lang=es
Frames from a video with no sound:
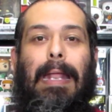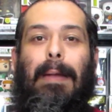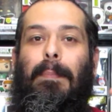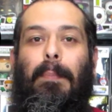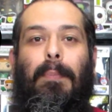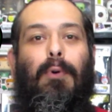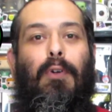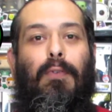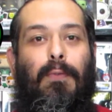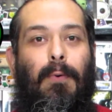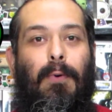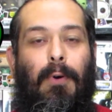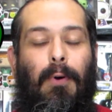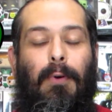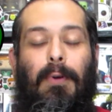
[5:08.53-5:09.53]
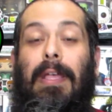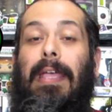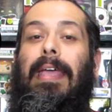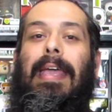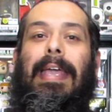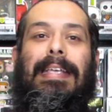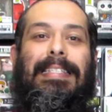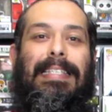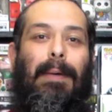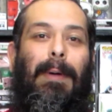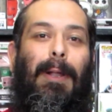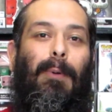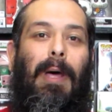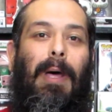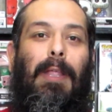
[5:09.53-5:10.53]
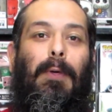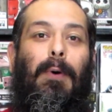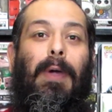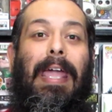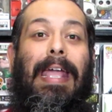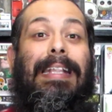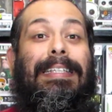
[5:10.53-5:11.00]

el puro Funko, está valuado